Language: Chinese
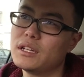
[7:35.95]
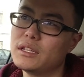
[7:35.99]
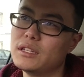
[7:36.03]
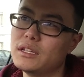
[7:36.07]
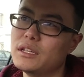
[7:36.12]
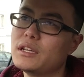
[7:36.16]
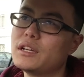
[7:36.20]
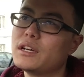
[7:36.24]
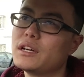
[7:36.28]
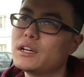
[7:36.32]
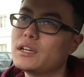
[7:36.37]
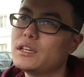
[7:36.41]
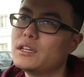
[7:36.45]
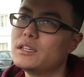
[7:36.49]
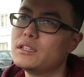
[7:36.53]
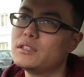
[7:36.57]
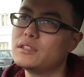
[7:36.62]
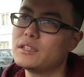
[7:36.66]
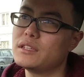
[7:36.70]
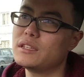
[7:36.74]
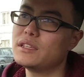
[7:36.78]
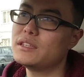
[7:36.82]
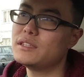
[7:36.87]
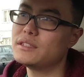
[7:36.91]
你可以
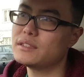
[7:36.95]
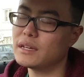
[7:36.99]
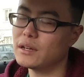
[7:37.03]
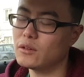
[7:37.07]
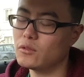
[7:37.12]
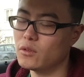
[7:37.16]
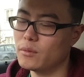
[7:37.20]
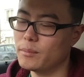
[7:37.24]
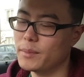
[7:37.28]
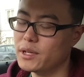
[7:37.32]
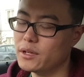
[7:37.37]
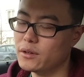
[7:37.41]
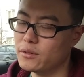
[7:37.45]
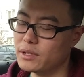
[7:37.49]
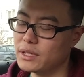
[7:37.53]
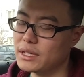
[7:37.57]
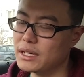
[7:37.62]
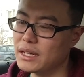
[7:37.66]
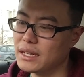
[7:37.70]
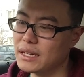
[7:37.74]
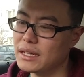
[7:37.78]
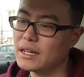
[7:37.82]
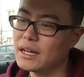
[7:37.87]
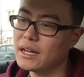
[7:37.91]
提一下，我们有一
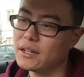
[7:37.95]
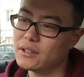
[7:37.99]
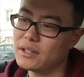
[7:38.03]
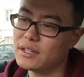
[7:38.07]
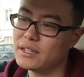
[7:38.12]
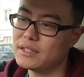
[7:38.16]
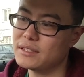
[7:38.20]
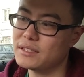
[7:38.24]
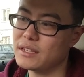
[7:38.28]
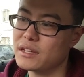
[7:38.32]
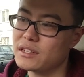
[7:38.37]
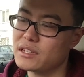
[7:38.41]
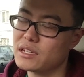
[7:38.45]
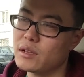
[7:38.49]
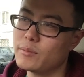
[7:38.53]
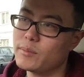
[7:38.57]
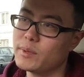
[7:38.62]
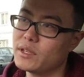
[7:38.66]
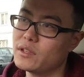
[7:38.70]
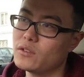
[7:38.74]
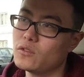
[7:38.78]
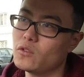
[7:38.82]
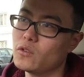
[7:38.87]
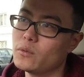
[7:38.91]
个很好的理财产
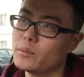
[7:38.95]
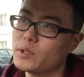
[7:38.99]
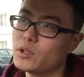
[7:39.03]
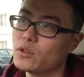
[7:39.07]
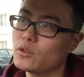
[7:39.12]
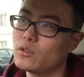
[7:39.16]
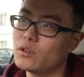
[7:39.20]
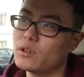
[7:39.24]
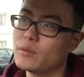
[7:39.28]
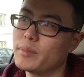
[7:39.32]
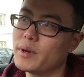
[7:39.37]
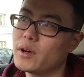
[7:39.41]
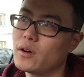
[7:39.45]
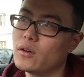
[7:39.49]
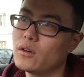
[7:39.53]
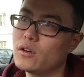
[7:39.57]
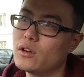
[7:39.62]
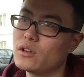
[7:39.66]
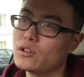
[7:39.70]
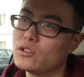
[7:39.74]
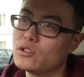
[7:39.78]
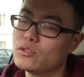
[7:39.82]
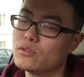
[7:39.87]
品，我们的回报，